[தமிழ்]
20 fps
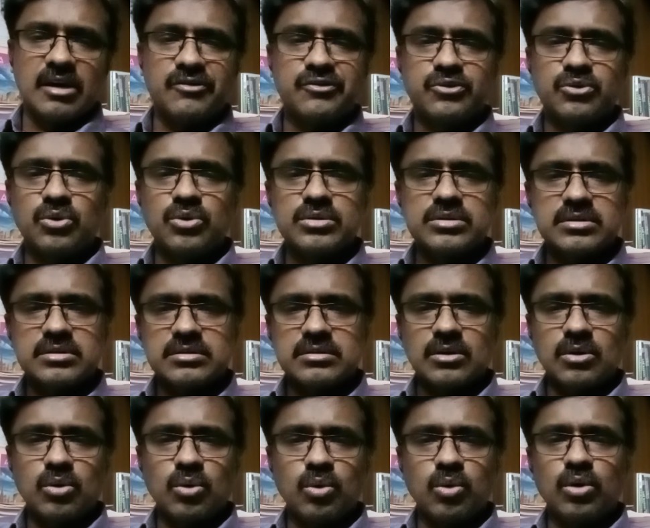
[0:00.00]
அஃப்கோர்ஸ்
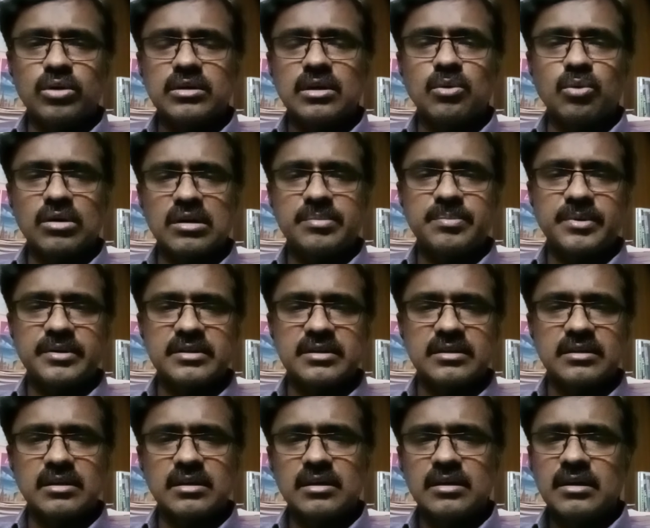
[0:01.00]
ஹோட்டல் ஓனர்
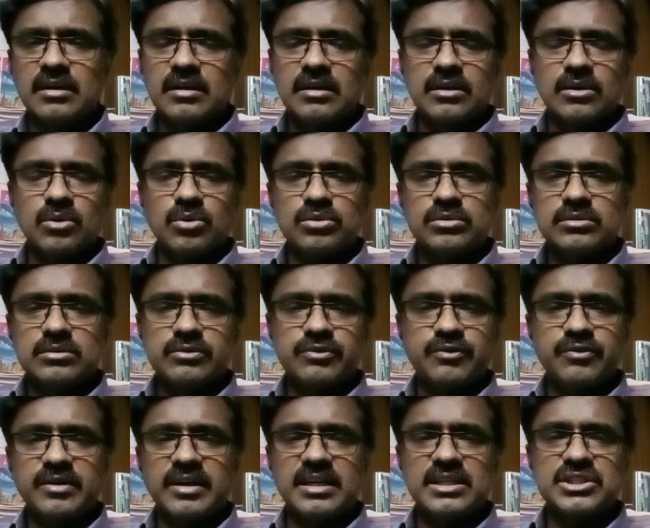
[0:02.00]
பார்த்திங்கன்னா கொஞ்சம்
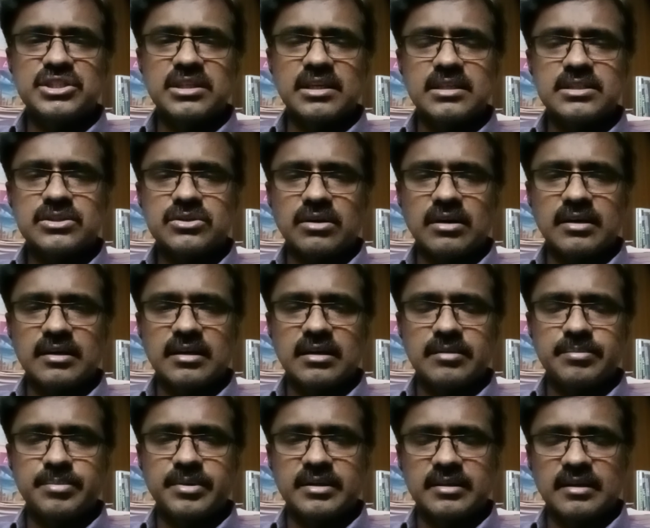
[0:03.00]
ஃபினான்ஷியலாக ஸ்ட்ராங்காக
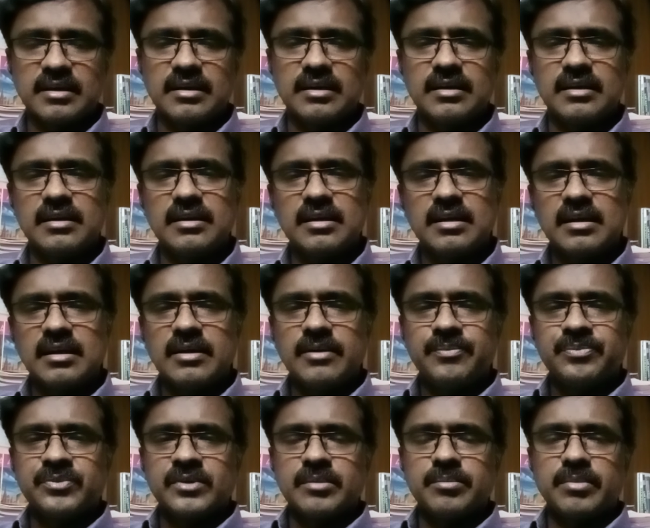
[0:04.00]
இருப்பதனால
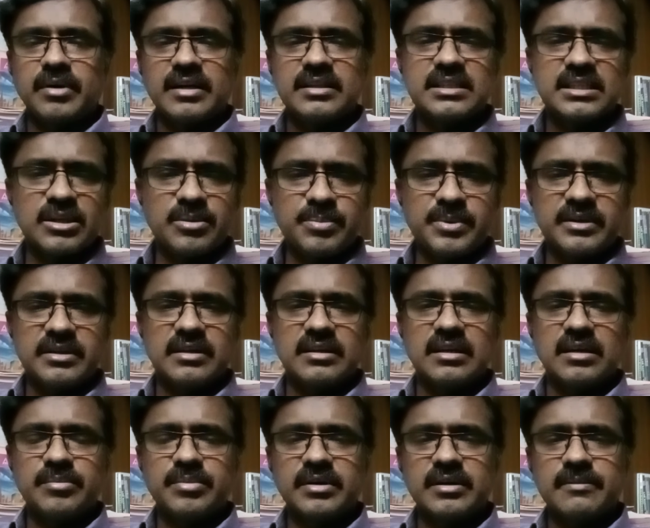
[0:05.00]
பாதிக்கப்பட்ட
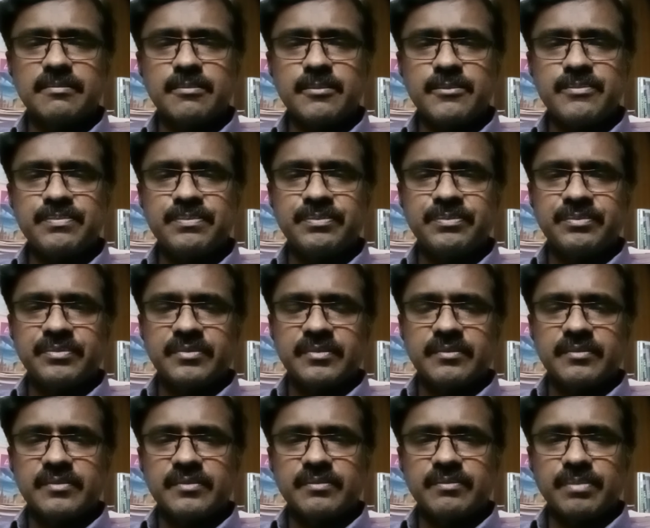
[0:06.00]
நபர்
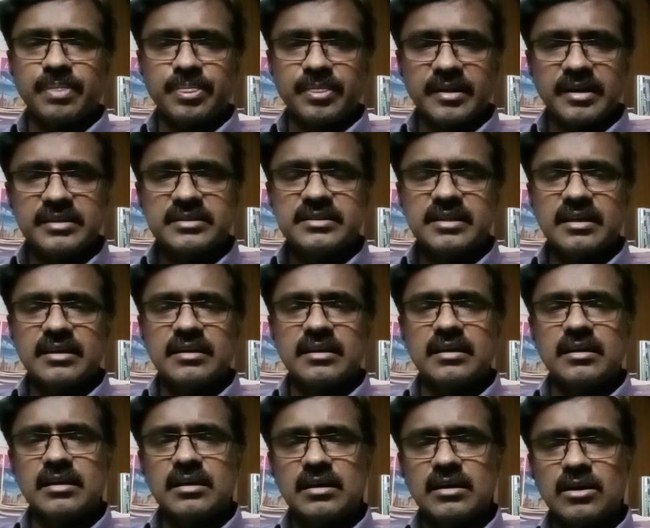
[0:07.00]

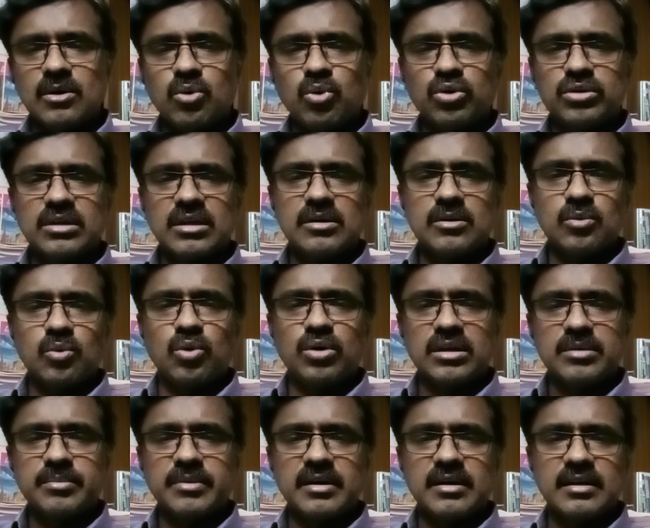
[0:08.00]
நினச்சாங்கன்னா ஹோட்டல்
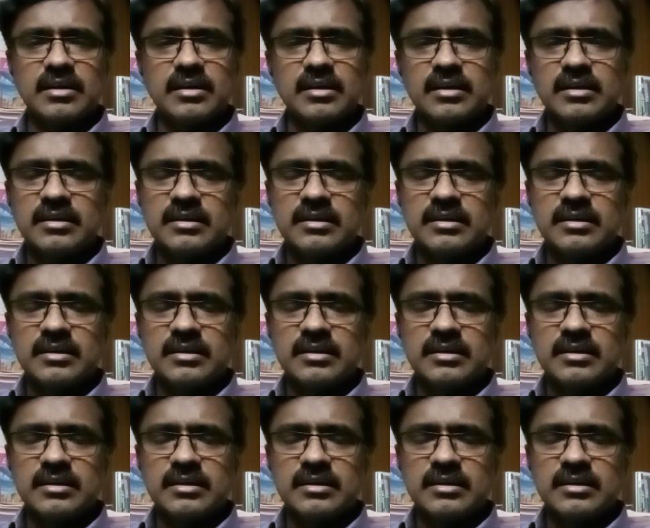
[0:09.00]
ஓனர் மேலே